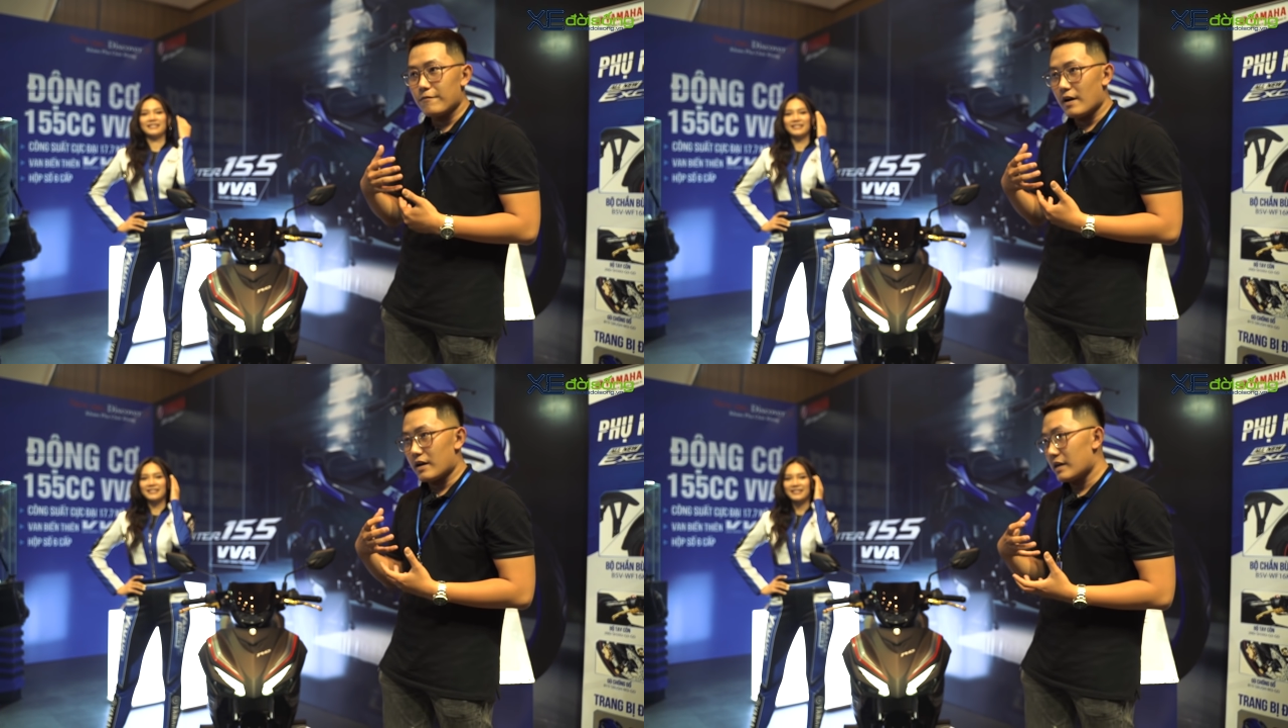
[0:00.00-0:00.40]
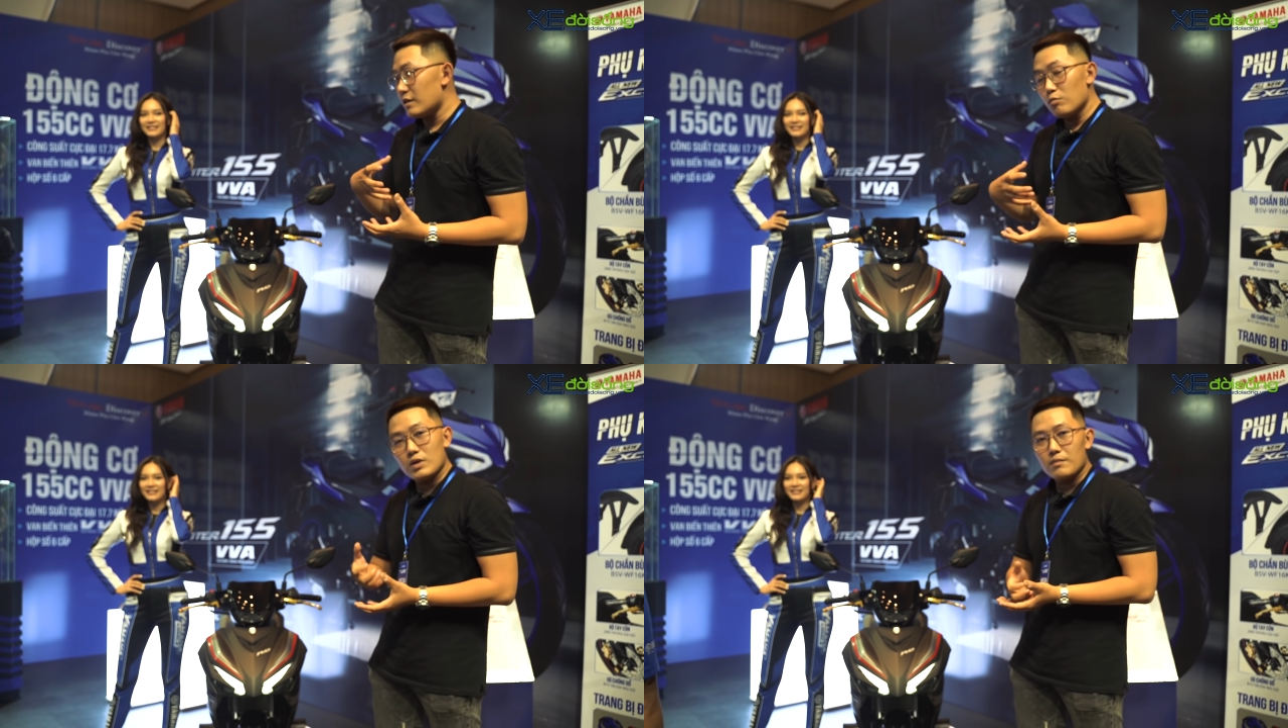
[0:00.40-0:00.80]
về
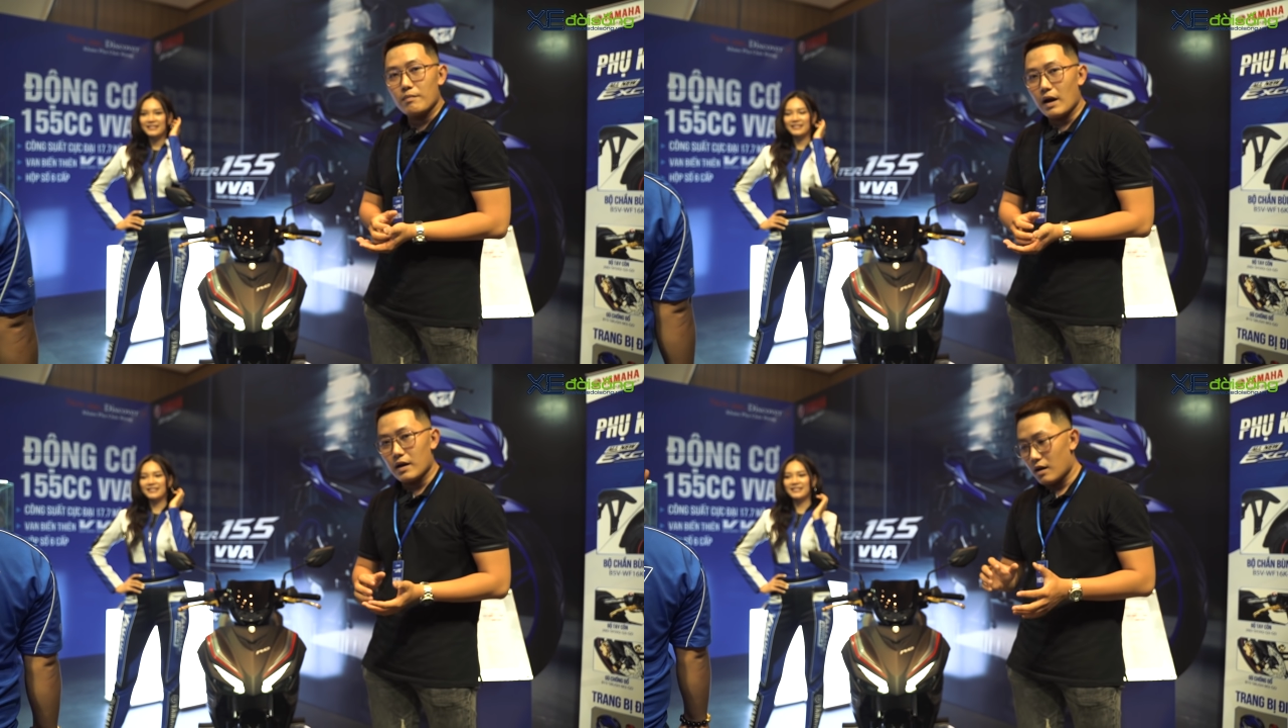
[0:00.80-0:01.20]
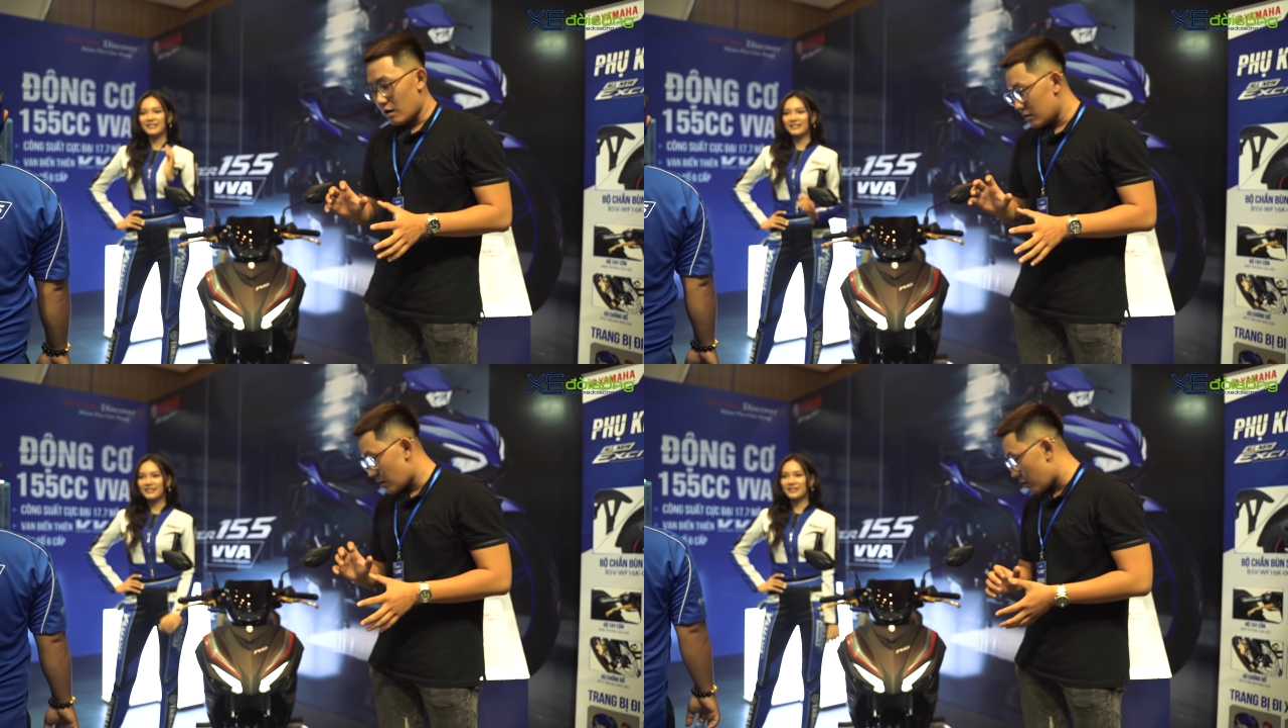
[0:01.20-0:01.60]
cái dung tích mà
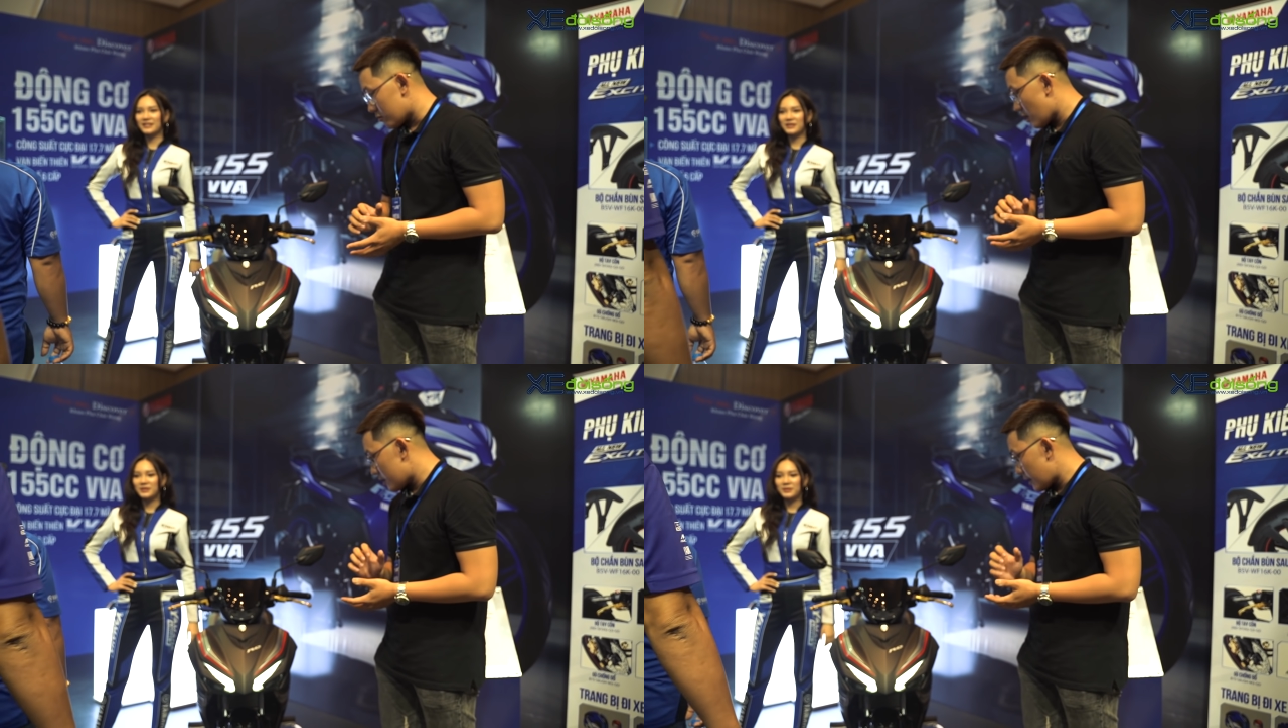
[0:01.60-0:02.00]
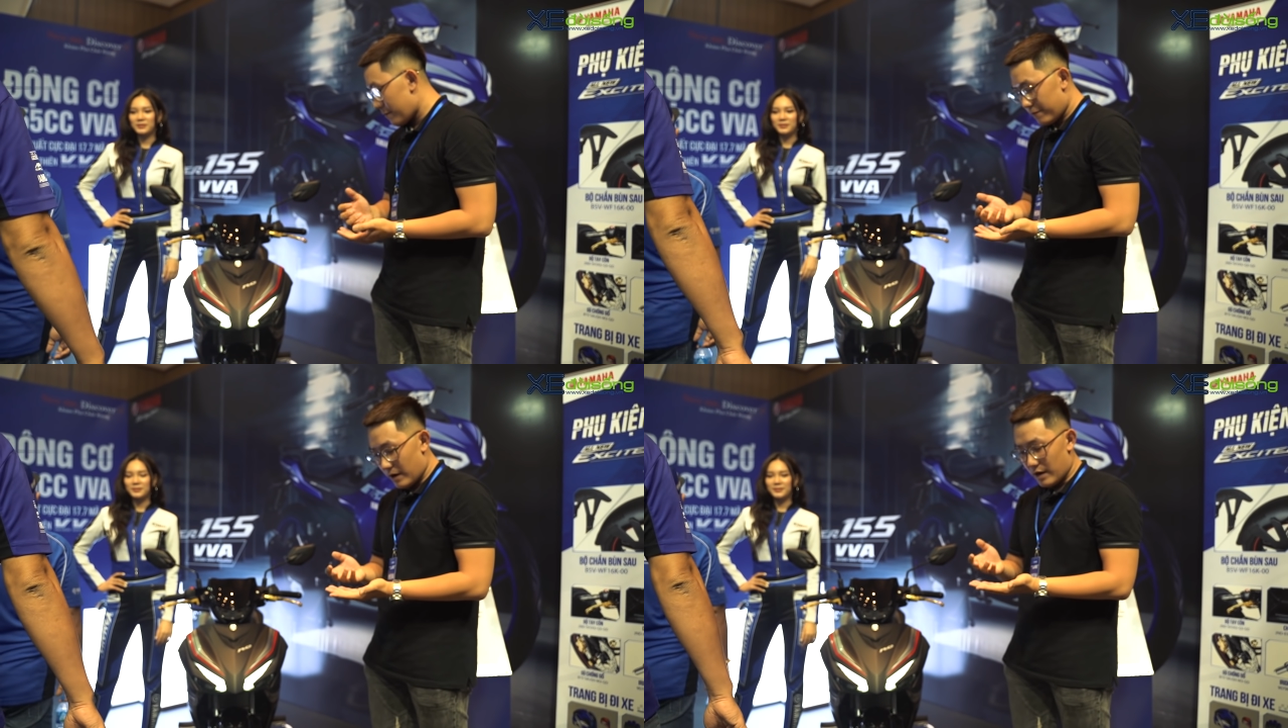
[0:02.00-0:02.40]
nó còn nâng
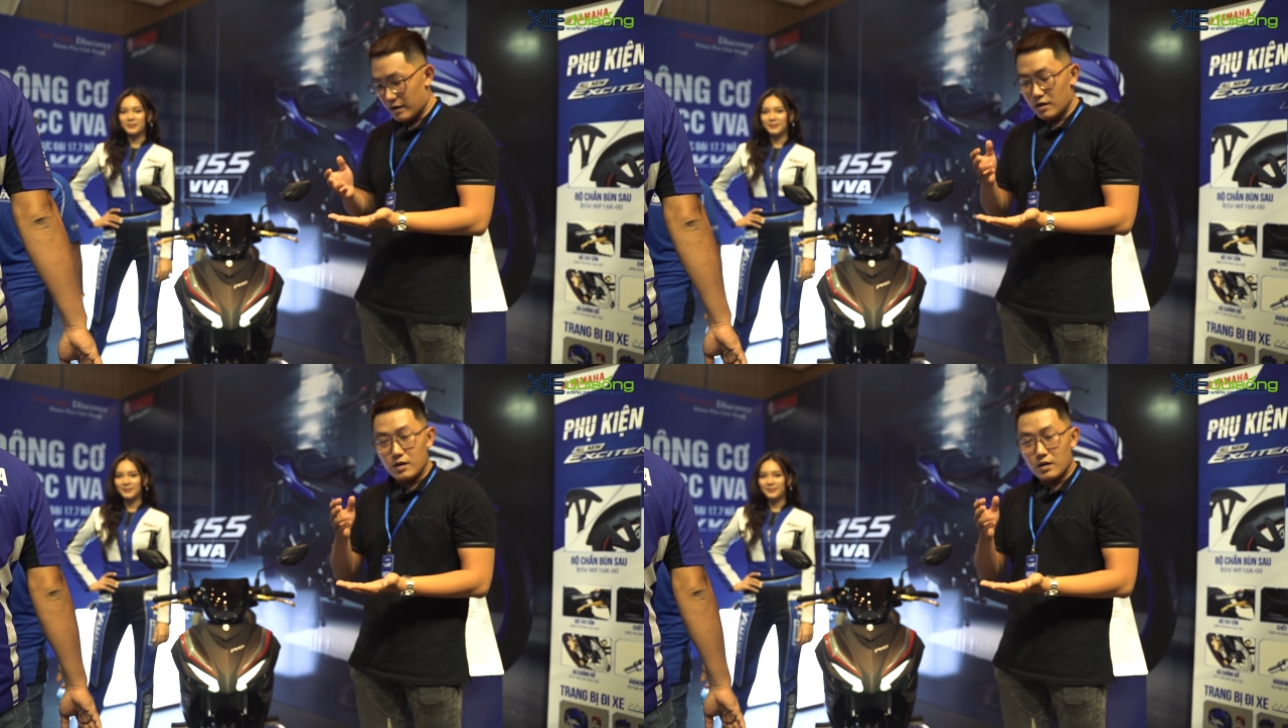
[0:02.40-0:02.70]
cấp về,